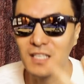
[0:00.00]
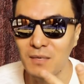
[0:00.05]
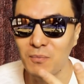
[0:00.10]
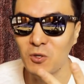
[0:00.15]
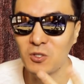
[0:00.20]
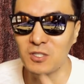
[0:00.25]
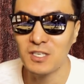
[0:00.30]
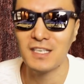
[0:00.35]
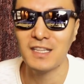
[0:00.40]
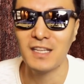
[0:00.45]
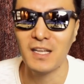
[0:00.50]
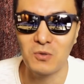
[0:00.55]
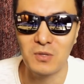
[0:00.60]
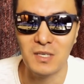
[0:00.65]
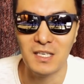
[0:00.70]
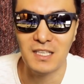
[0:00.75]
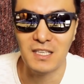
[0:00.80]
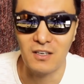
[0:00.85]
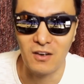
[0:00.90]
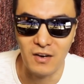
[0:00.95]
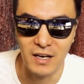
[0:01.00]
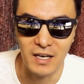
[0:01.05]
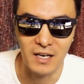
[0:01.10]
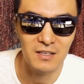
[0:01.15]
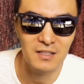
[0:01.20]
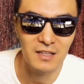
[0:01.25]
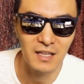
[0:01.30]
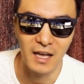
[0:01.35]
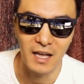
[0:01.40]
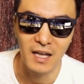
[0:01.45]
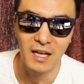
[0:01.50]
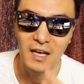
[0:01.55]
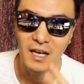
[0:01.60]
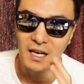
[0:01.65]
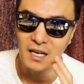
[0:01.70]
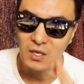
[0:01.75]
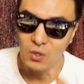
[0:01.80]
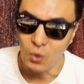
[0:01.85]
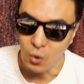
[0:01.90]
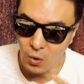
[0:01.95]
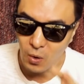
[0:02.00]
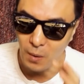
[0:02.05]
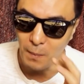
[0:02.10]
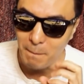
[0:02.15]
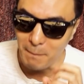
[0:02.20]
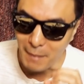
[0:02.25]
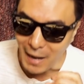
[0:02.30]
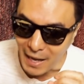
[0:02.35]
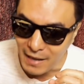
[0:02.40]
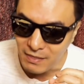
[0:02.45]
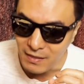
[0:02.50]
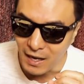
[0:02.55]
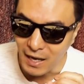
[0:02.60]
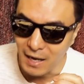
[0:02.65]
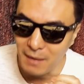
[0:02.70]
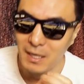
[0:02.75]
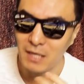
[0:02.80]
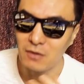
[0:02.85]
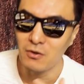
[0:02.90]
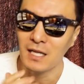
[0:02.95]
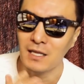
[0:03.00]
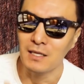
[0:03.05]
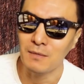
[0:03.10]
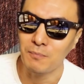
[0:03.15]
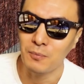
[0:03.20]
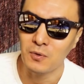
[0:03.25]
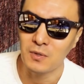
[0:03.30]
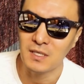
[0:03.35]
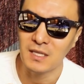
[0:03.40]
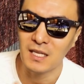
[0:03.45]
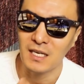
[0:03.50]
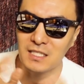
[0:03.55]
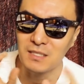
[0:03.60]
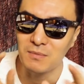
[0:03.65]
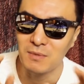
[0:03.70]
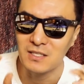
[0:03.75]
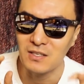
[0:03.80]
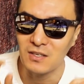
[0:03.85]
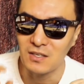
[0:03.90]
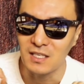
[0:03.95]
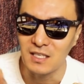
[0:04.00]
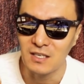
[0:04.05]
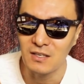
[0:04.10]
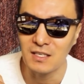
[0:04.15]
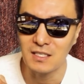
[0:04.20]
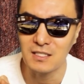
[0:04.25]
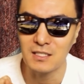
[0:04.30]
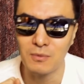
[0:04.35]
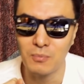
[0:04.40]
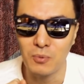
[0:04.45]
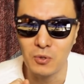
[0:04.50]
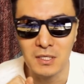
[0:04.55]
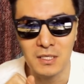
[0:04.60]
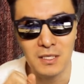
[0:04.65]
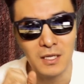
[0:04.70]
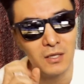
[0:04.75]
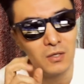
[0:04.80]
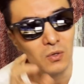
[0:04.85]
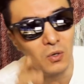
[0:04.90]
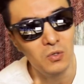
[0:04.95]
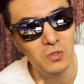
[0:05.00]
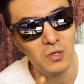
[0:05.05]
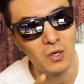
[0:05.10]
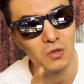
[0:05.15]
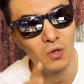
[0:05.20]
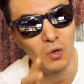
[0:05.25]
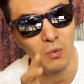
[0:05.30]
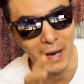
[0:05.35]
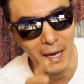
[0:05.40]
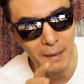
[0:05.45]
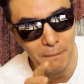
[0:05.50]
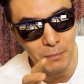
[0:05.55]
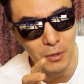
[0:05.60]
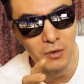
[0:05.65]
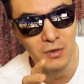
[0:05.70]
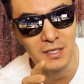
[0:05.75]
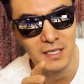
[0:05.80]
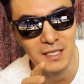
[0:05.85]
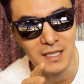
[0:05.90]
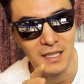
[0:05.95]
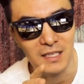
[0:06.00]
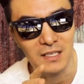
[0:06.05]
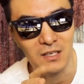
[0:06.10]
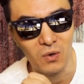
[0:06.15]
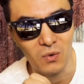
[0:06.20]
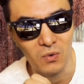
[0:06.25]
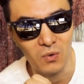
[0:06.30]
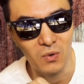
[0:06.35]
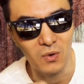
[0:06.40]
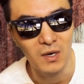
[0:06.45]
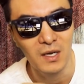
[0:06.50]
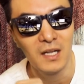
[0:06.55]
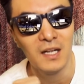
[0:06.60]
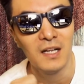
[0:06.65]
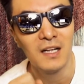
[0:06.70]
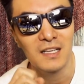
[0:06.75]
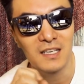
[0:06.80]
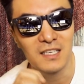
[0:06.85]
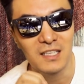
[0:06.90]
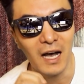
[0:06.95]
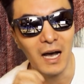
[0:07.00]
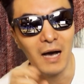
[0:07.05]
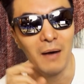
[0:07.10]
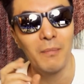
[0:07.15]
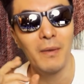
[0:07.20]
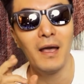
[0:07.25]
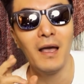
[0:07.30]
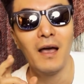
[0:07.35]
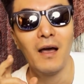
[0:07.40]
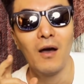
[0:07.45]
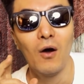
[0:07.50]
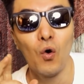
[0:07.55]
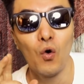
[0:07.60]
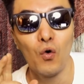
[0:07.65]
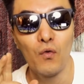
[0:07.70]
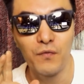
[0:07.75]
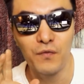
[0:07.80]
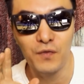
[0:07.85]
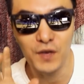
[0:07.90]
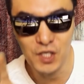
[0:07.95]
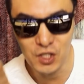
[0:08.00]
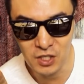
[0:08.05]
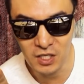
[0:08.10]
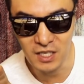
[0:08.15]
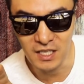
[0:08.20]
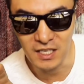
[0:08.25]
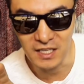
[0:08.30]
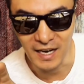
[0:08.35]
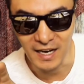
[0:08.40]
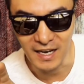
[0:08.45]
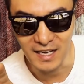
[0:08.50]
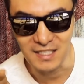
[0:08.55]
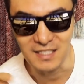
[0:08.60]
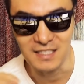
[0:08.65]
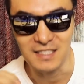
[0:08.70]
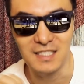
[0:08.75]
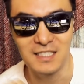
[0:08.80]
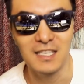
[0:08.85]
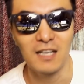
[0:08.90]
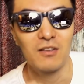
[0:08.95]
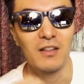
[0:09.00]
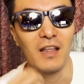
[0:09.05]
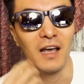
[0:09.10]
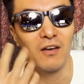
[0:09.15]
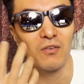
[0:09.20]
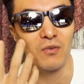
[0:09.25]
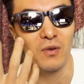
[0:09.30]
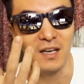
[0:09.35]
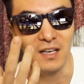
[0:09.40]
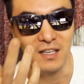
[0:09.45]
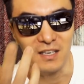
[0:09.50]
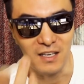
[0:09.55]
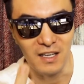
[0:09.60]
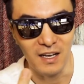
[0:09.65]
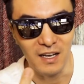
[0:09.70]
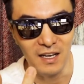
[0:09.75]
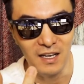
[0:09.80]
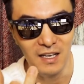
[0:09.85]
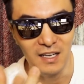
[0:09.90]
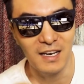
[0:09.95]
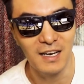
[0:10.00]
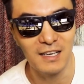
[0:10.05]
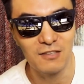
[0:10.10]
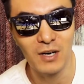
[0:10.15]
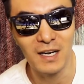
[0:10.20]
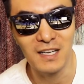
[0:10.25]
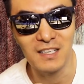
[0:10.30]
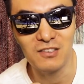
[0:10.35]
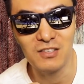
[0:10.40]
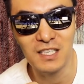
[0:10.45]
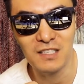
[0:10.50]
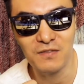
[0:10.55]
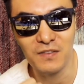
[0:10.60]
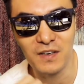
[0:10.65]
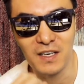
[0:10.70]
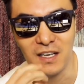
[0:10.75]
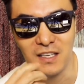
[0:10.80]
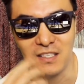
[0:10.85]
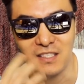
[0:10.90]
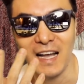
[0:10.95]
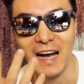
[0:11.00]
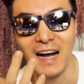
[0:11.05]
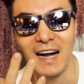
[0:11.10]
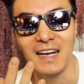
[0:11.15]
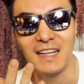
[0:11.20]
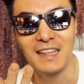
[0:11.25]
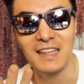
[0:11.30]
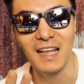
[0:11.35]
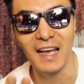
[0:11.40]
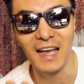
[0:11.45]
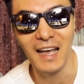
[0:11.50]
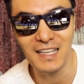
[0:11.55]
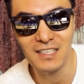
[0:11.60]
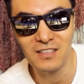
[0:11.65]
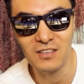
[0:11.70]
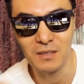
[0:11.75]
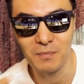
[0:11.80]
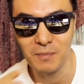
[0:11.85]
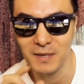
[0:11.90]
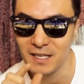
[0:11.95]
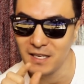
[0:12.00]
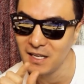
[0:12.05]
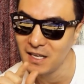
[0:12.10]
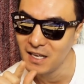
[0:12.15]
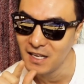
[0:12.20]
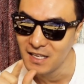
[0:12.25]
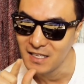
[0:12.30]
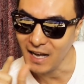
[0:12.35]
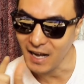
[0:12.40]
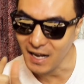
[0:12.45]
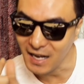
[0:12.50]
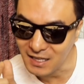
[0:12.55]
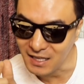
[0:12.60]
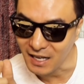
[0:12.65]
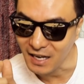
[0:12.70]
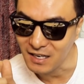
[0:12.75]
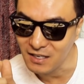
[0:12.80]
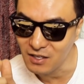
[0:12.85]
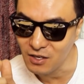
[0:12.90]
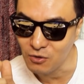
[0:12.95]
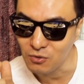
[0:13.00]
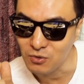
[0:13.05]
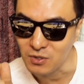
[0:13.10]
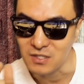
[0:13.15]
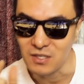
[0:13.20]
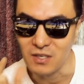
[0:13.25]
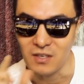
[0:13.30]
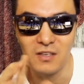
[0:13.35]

기본적인 내용들이 들어가요. 근데 요것만 아마도 핸드폰이나 집에서 인터넷으로 보실 때는 요 정도만 표현이 되는 거고 그 다음에 오피셜이 나가는 진짜로 대학교에 이렇게 일렉트로닉 트랜스퍼가 돼서 나갈 때의 상대편은 약간 다른 경우도 있어요.